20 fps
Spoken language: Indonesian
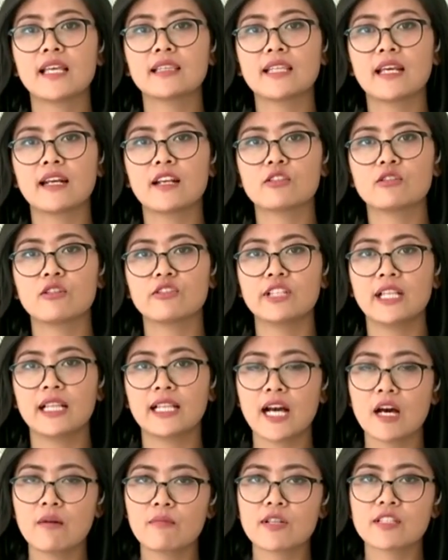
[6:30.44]
antara social
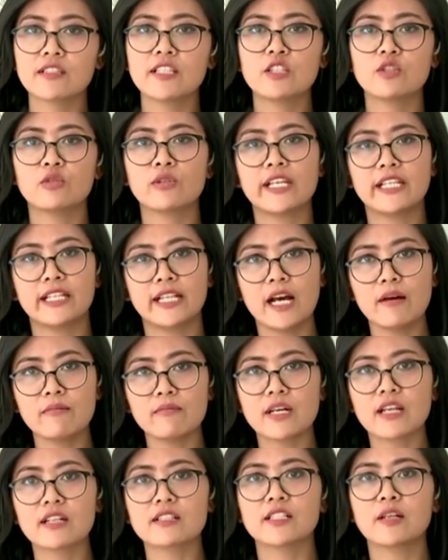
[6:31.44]
commerce dan juga
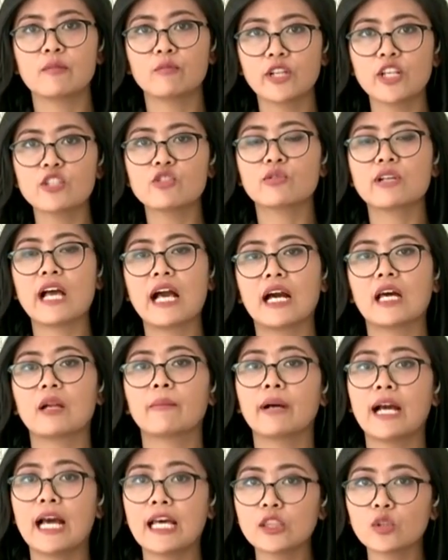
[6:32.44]
e-commerce, kemudian juga akan
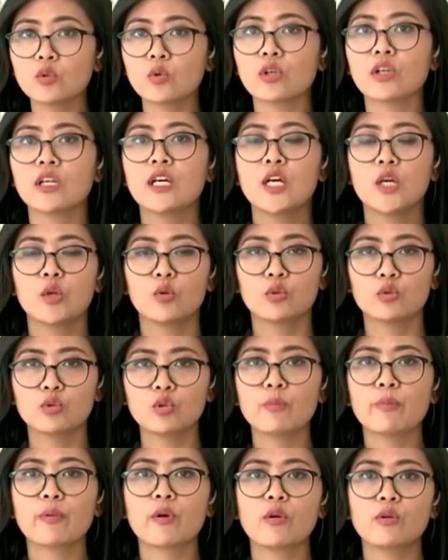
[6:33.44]
mengatur
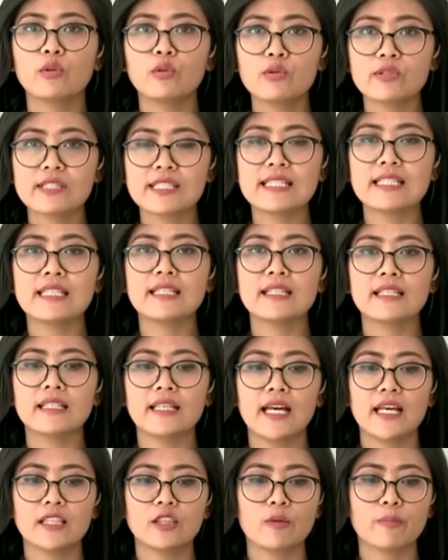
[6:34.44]
untuk produksi
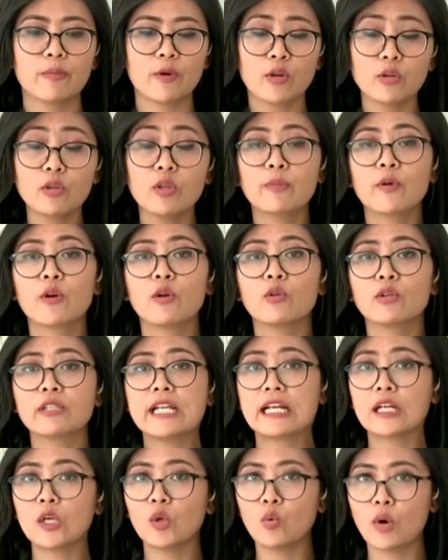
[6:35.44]
atau produk-produk
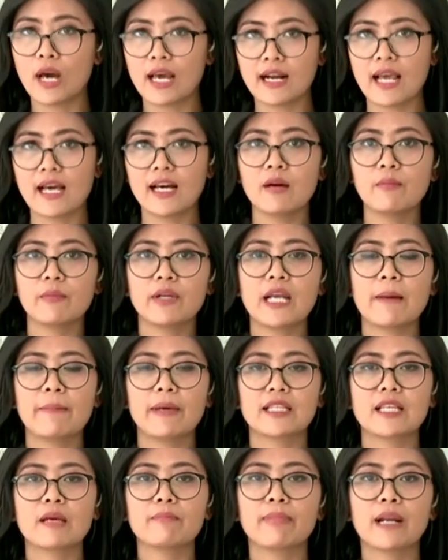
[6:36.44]
dari luar akan
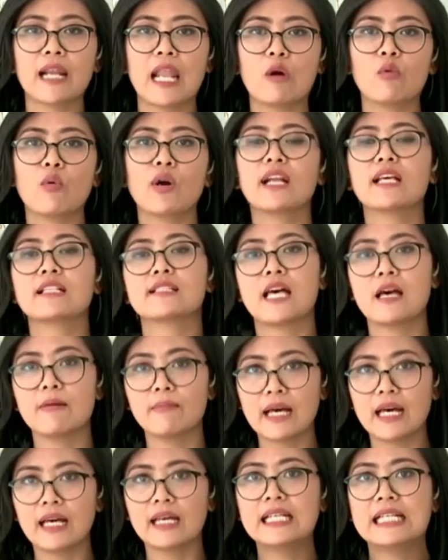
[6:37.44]
mendapatkan perlakuan yang
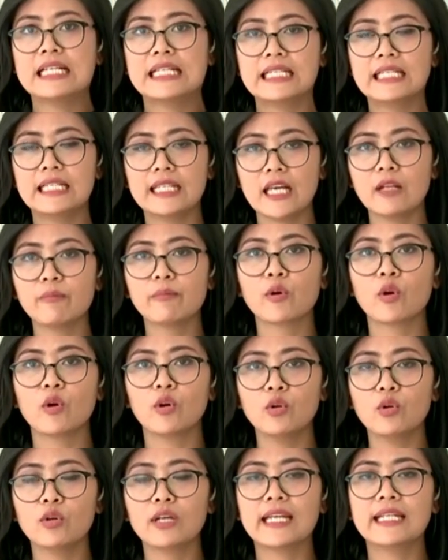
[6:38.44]
sama dengan
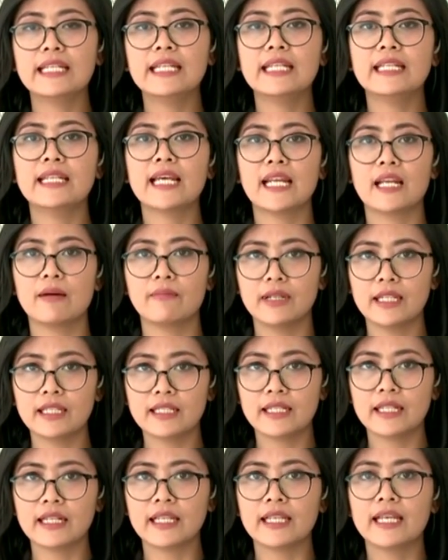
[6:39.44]
produk di dalam
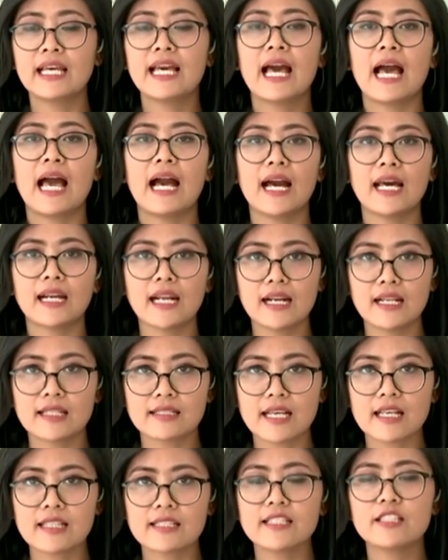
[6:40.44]
negeri. Akan ada
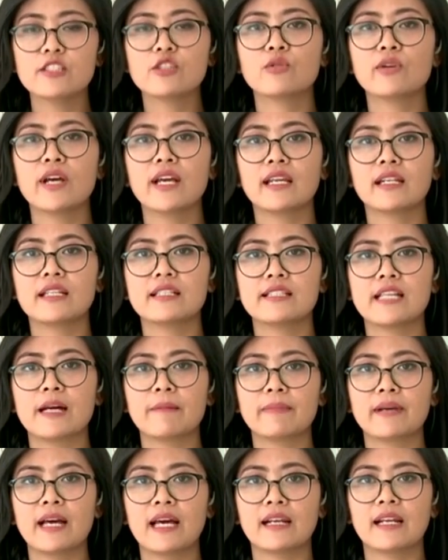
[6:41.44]
sanksi juga yang
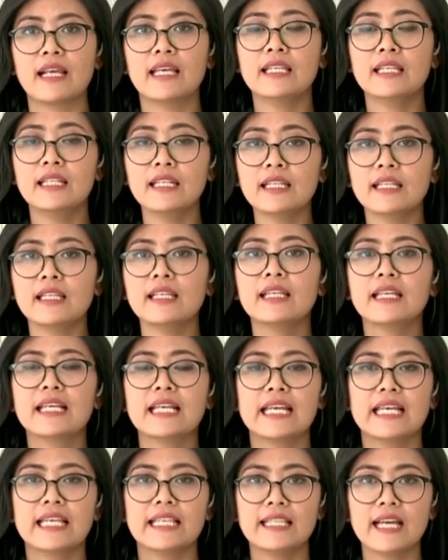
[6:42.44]
disiapkan. Nah, ini
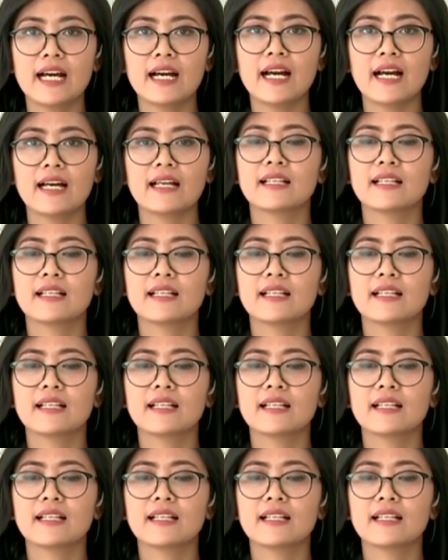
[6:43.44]
yang